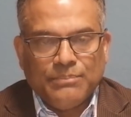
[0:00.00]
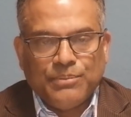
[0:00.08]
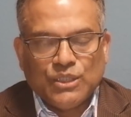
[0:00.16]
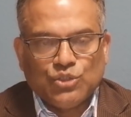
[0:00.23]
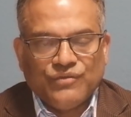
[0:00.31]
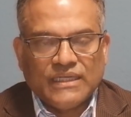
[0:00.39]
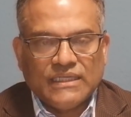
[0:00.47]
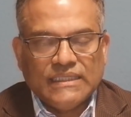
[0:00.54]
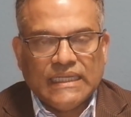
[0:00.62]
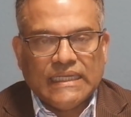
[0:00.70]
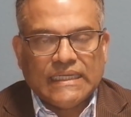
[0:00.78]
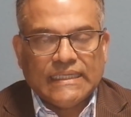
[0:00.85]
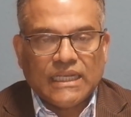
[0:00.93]
ஏற்படுத்துவதற்கு
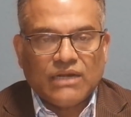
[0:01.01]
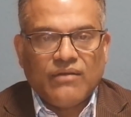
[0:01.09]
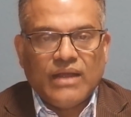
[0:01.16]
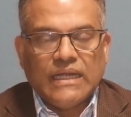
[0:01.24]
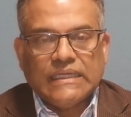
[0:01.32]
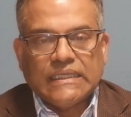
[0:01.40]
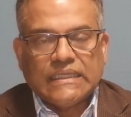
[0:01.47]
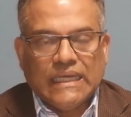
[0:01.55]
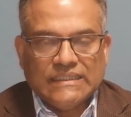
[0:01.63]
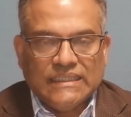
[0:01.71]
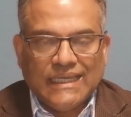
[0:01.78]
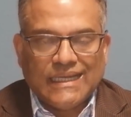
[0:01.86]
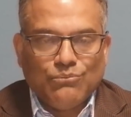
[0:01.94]
நகர நிர்வாகங்களுக்கு
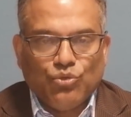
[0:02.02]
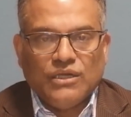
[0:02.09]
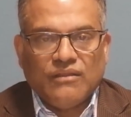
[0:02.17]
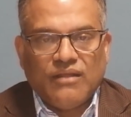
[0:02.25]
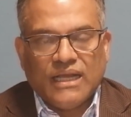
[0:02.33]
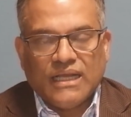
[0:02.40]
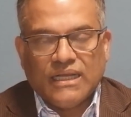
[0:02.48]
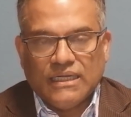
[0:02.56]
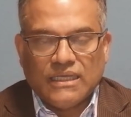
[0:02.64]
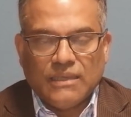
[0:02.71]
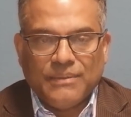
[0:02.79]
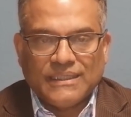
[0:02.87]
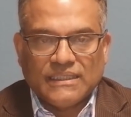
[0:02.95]
அதிகாரம் உள்ளதாக
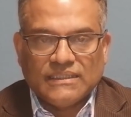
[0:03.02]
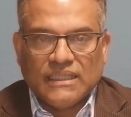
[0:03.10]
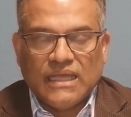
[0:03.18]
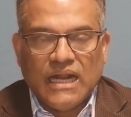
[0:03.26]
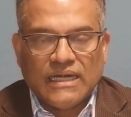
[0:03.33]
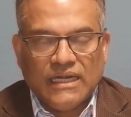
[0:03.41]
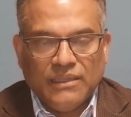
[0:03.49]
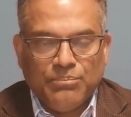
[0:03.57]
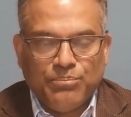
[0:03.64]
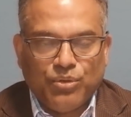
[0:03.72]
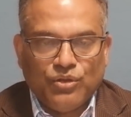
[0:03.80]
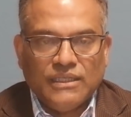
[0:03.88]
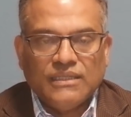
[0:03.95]
எடுக்கப்பட்டிருந்தது ஆனால்
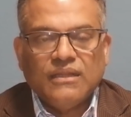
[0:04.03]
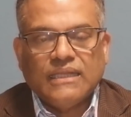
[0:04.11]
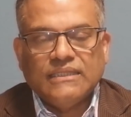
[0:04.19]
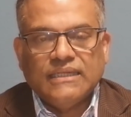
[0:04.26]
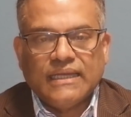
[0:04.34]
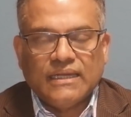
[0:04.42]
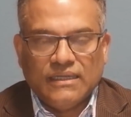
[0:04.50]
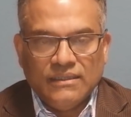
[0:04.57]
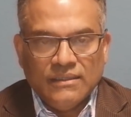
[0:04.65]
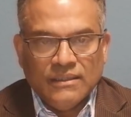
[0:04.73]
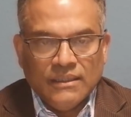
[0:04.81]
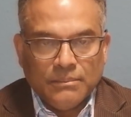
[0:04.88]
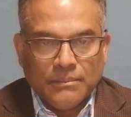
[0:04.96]
இப்பொழுது இந்த அதிகாரங்கள்
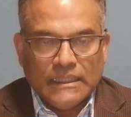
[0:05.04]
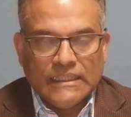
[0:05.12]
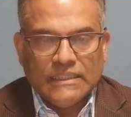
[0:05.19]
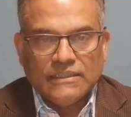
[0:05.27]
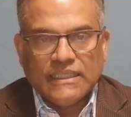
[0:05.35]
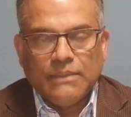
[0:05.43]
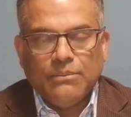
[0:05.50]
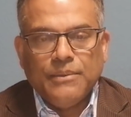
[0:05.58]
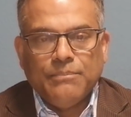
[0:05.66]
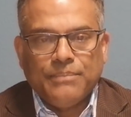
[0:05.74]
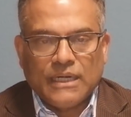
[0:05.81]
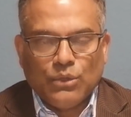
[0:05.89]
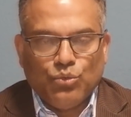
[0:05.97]
மீண்டும் திரும்பி
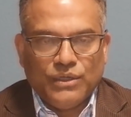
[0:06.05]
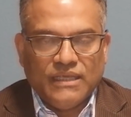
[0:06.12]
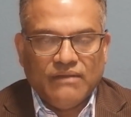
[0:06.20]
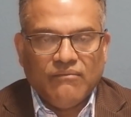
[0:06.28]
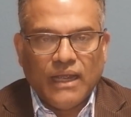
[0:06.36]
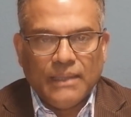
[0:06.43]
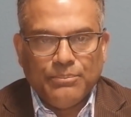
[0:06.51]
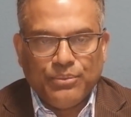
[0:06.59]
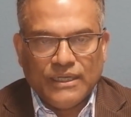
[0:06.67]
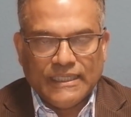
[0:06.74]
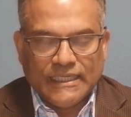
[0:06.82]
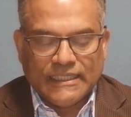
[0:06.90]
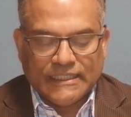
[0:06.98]
பெறக்கூடிய
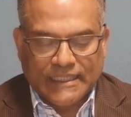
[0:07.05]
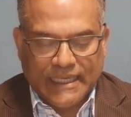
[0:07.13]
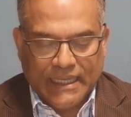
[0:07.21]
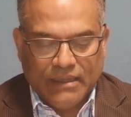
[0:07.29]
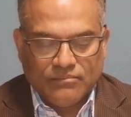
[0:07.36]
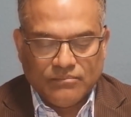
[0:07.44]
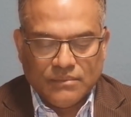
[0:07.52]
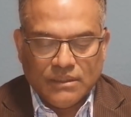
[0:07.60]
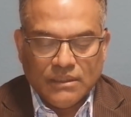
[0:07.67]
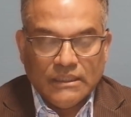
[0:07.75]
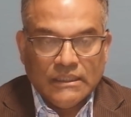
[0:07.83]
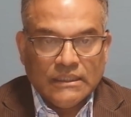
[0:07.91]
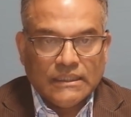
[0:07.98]
வாய்ப்புகள் இருக்கின்றன
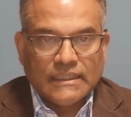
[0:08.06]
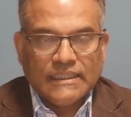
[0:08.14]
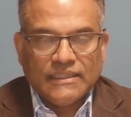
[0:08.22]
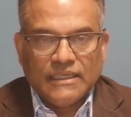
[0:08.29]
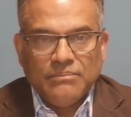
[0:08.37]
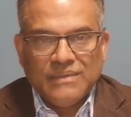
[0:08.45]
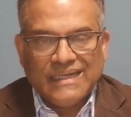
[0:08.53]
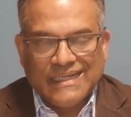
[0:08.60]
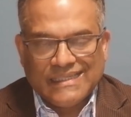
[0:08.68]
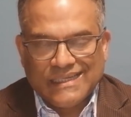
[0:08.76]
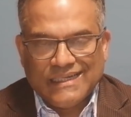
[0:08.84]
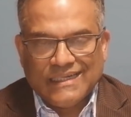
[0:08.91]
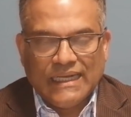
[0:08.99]
இன்றைய தினம்
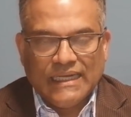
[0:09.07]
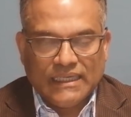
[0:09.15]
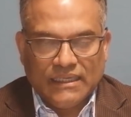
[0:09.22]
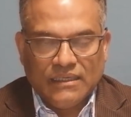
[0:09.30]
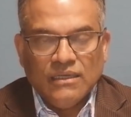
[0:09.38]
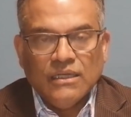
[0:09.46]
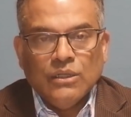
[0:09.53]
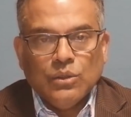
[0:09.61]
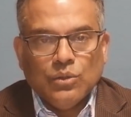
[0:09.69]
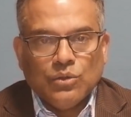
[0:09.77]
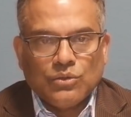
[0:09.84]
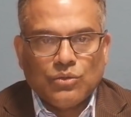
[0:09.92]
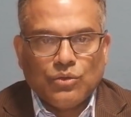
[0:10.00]
கசல் நகரில்
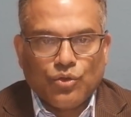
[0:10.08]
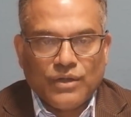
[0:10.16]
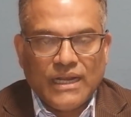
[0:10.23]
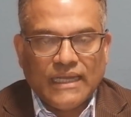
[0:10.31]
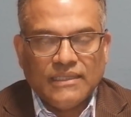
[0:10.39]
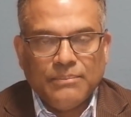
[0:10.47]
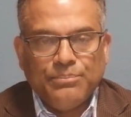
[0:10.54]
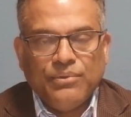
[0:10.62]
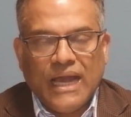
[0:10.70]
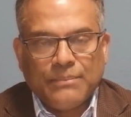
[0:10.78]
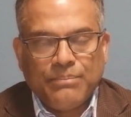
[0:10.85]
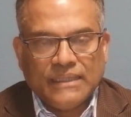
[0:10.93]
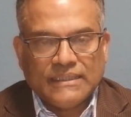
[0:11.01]
ஒரு கொரோனா எதிர்ப்பு
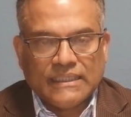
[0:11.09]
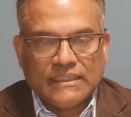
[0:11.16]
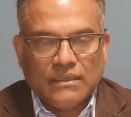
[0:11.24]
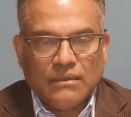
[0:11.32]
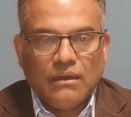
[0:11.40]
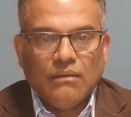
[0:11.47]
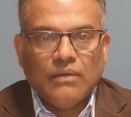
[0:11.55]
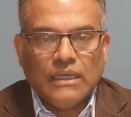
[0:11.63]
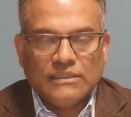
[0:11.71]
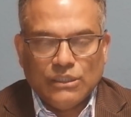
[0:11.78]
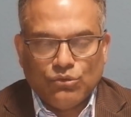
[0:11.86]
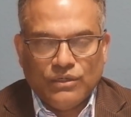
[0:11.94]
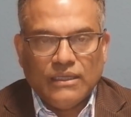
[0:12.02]

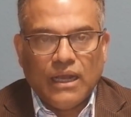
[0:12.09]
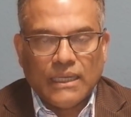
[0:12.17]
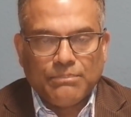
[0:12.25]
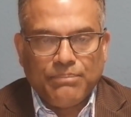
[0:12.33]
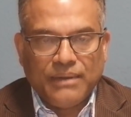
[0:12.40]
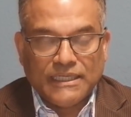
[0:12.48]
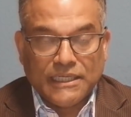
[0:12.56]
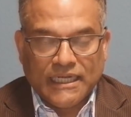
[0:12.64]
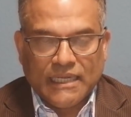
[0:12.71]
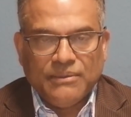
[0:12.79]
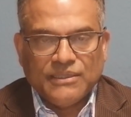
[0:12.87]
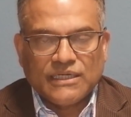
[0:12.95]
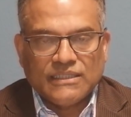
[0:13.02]
ஆர்ப்பாட்டவாதியினுடைய ஆர்ப்பாட்டம்
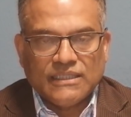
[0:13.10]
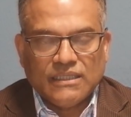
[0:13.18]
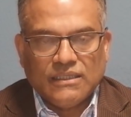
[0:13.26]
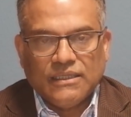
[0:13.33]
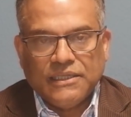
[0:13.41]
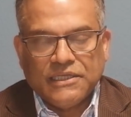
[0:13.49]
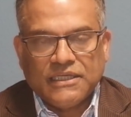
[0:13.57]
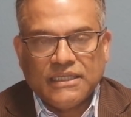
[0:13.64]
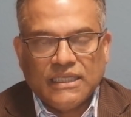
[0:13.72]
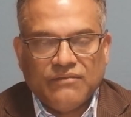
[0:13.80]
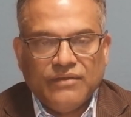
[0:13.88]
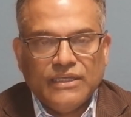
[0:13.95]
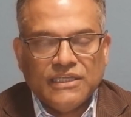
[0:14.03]
நடைபெற்றிருந்தது
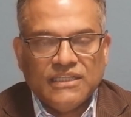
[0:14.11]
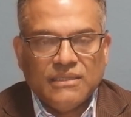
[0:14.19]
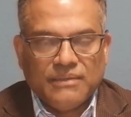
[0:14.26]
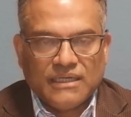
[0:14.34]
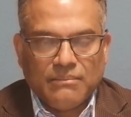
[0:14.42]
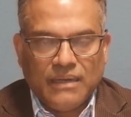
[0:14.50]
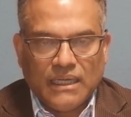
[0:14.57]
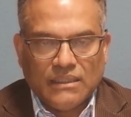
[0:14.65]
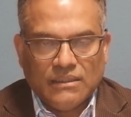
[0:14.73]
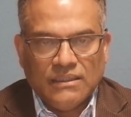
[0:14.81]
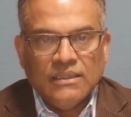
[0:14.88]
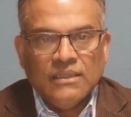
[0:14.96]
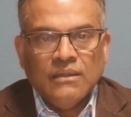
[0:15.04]
ஏற்கனவே நீதிமன்றமானது